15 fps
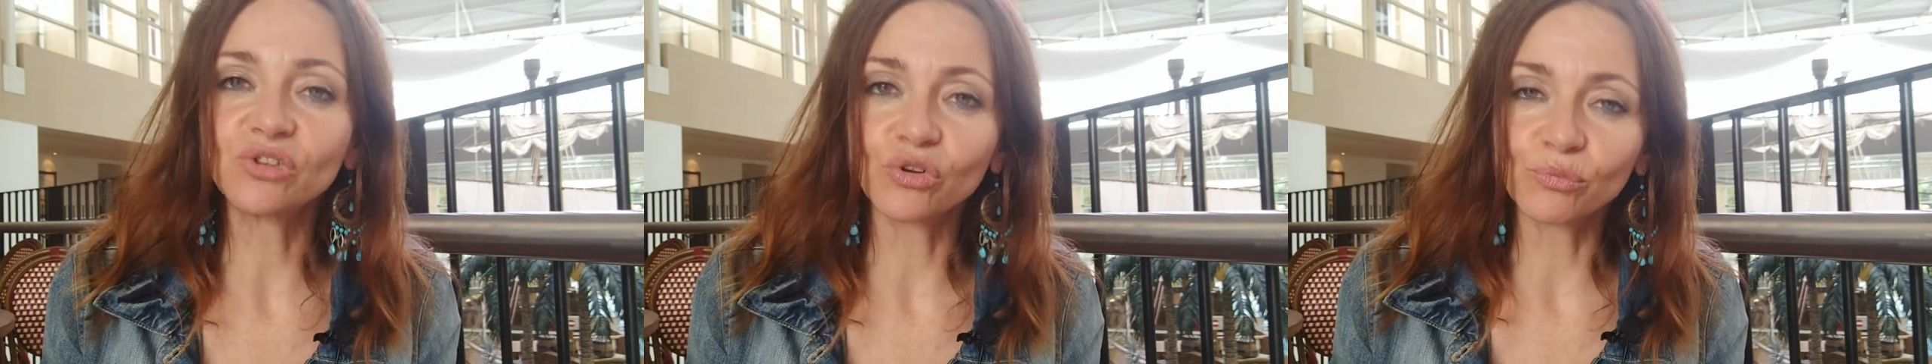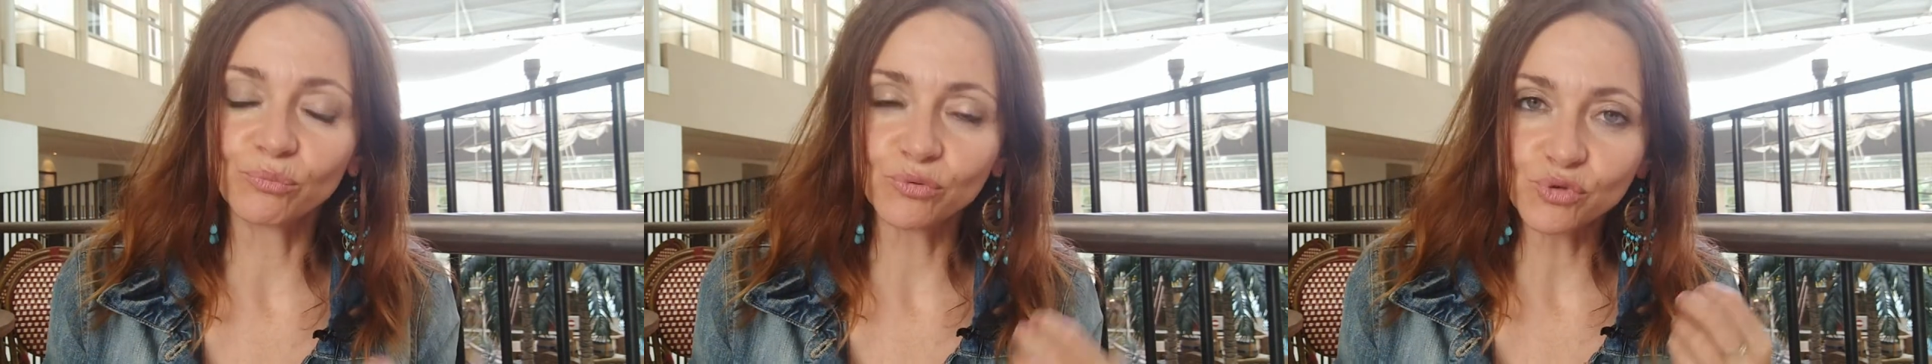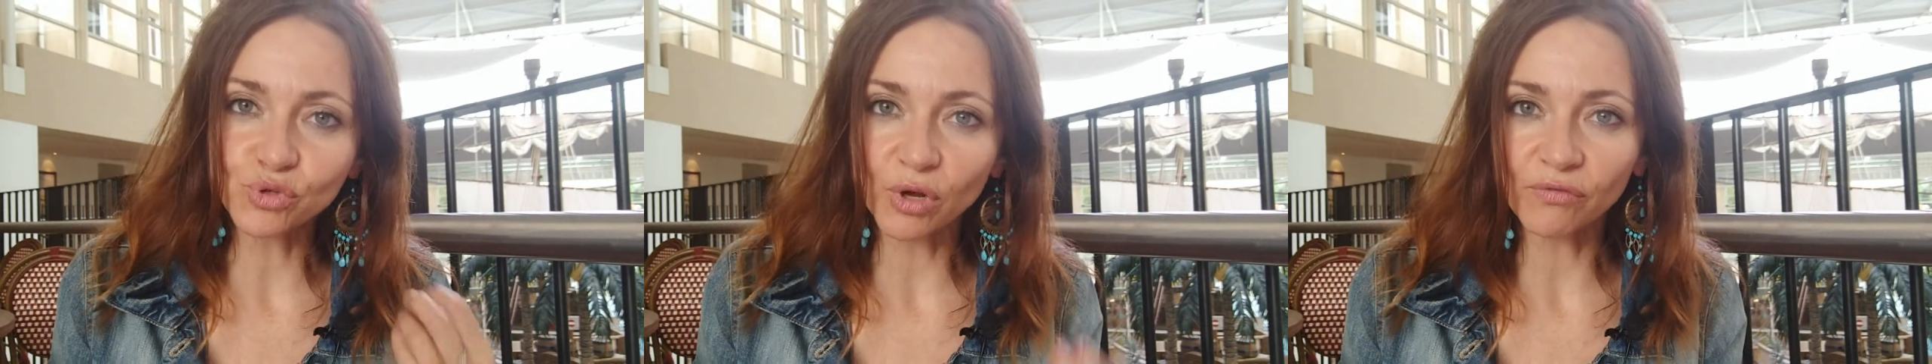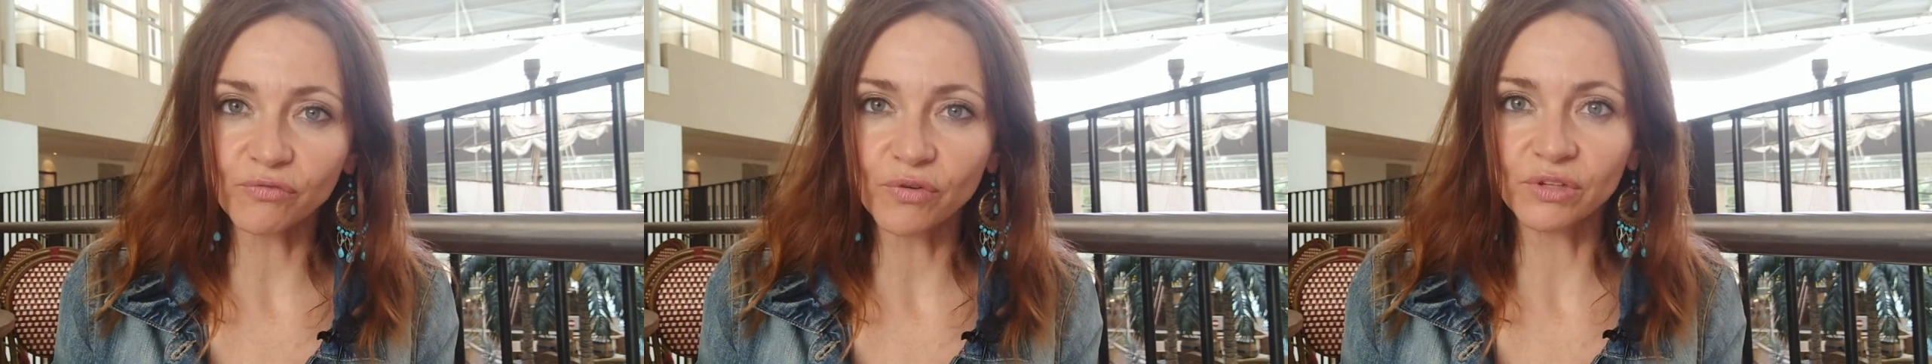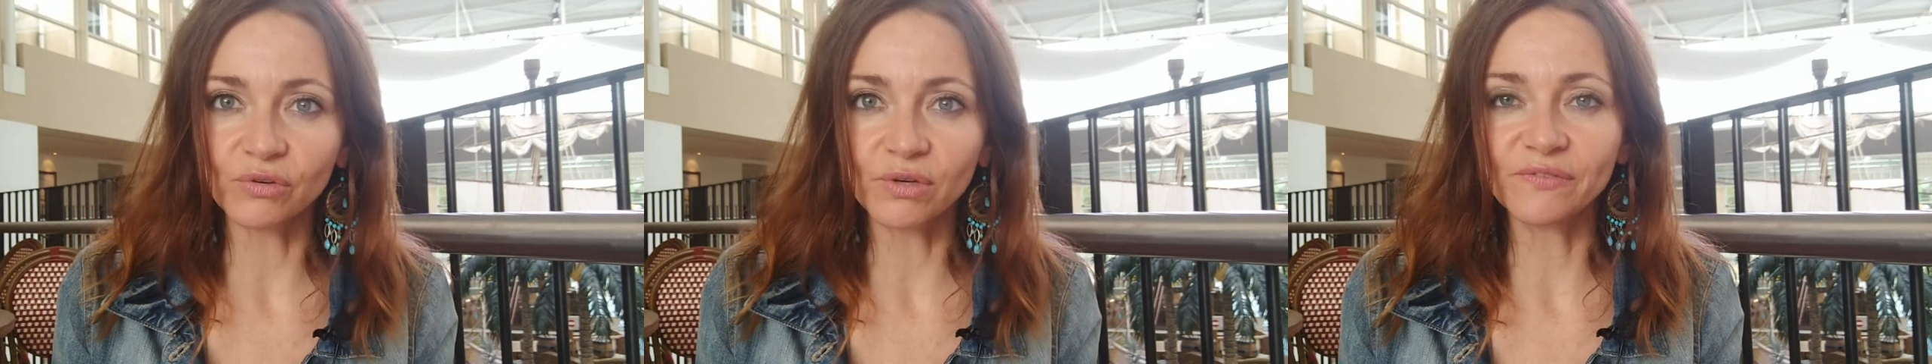dans, plusieurs
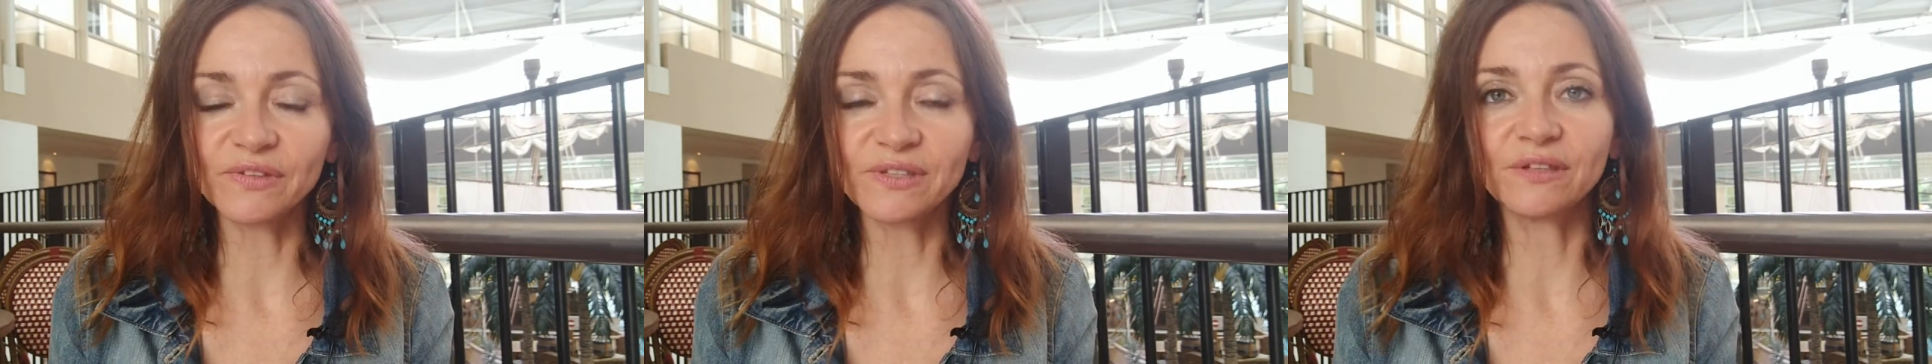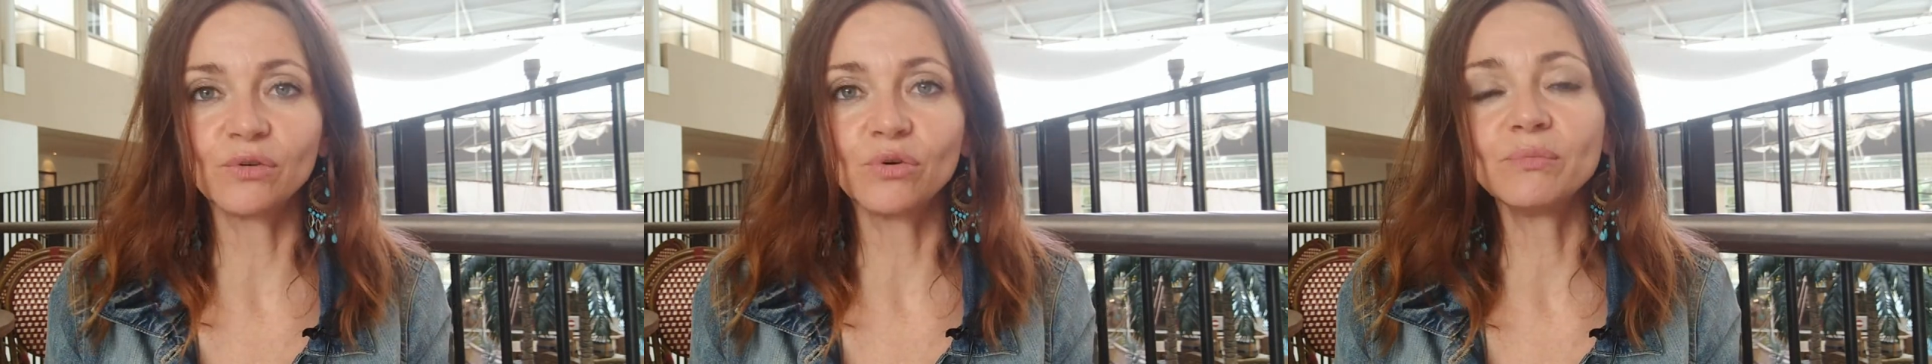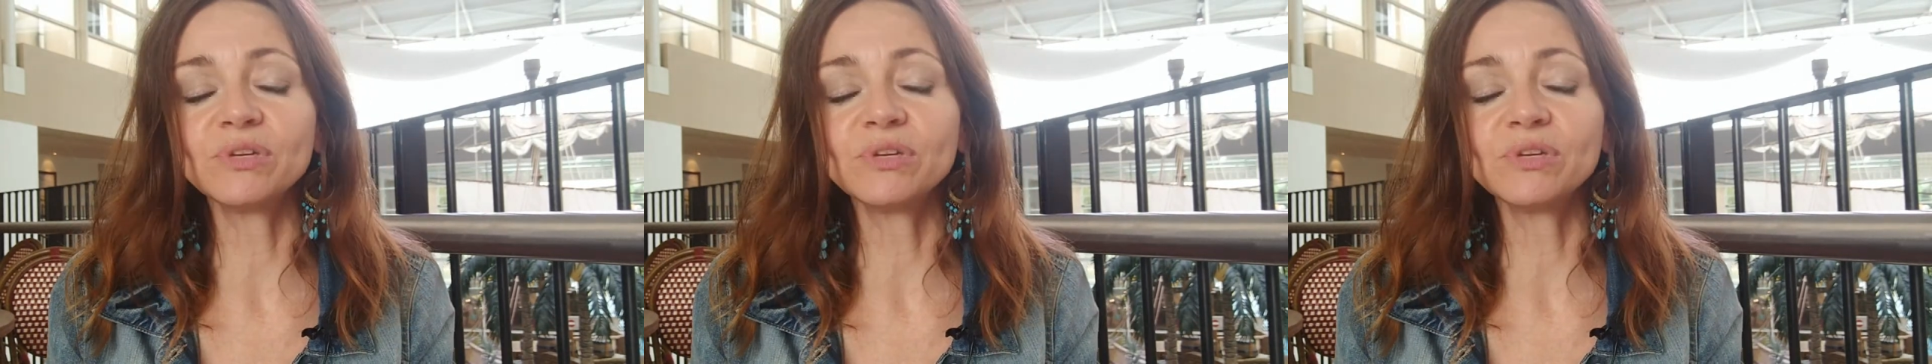fois dans les vidéos,